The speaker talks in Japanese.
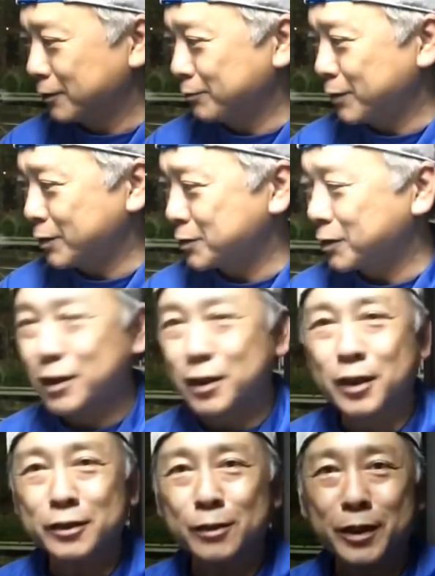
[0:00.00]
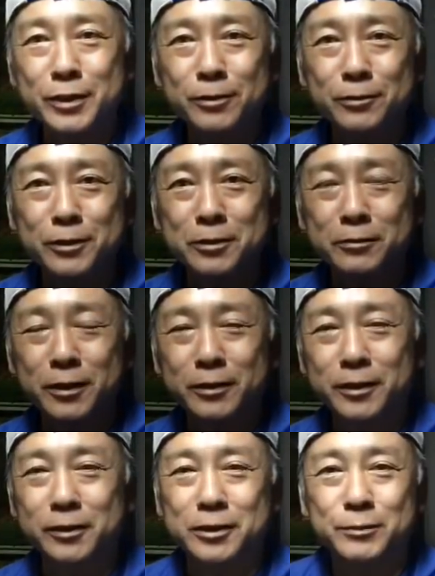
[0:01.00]
まあ、着いたら多分朝の2時ぐらい
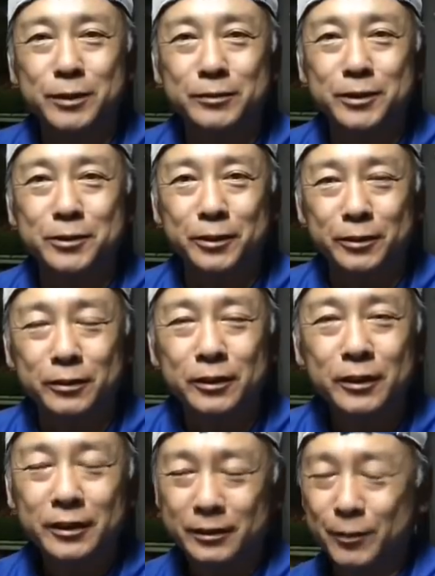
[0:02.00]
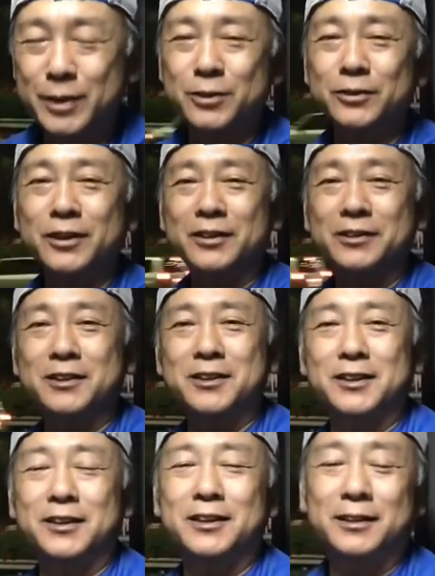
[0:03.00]
になってしまうんでしょうけど、まあ、そんな感じで
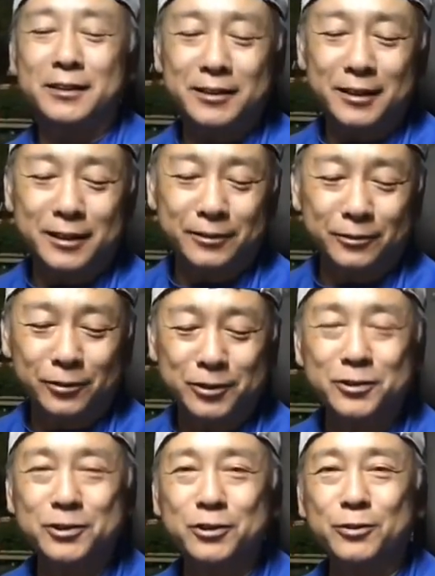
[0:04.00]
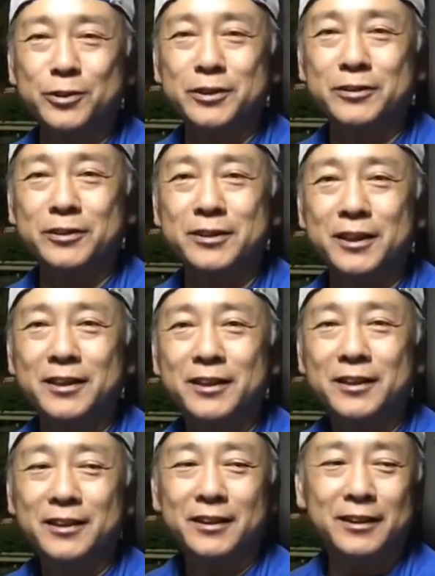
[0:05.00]
す。えー、じゃあ、あの、どしどし応募してください。
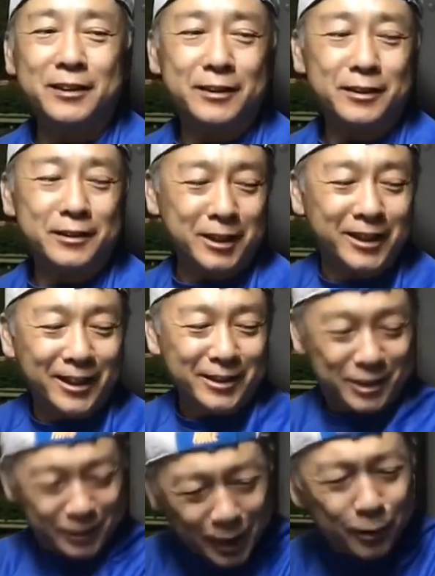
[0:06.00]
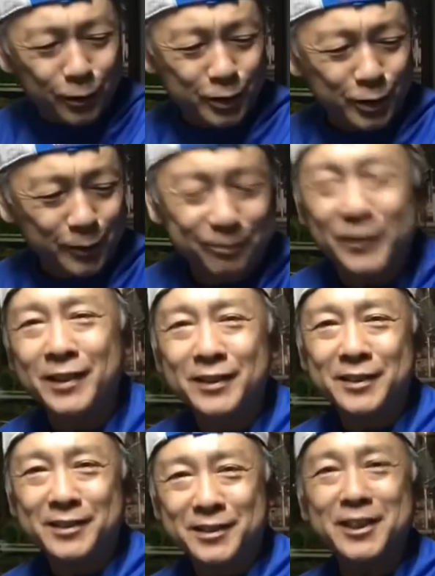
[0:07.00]
えー、次回、次回こそ
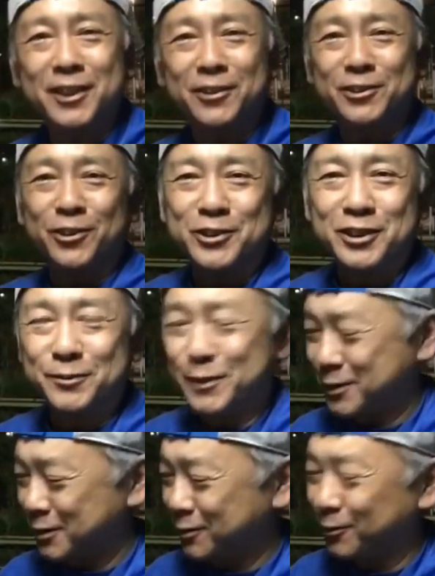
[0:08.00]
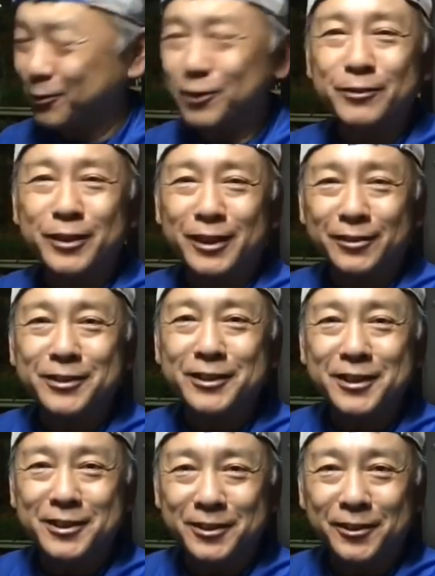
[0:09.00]
次回こそこいつ行きます。このカメラ楽し
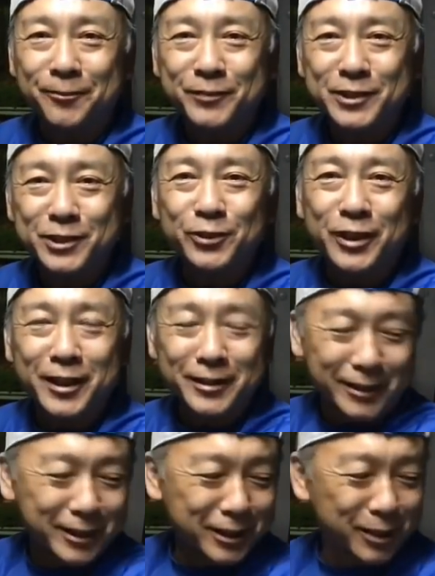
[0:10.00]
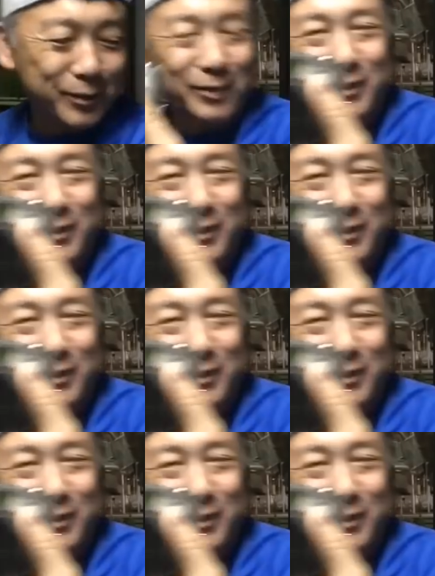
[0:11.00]
いですよ。ちょっと変な欠点も